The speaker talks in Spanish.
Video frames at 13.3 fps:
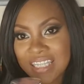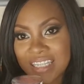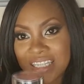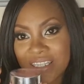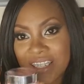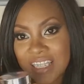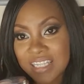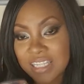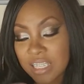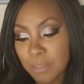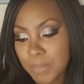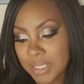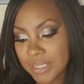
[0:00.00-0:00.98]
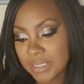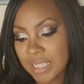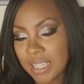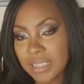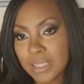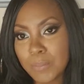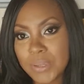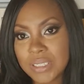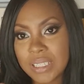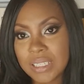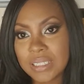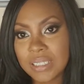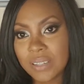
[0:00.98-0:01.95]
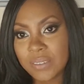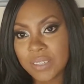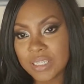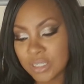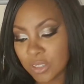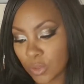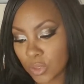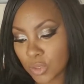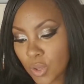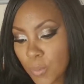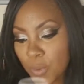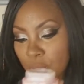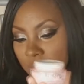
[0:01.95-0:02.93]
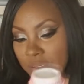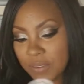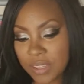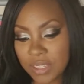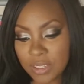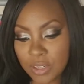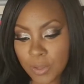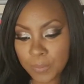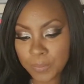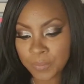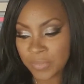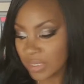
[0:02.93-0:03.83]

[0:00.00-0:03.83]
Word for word: y esa viene así, es bastante pesadita, el frasquito es como de vidrio.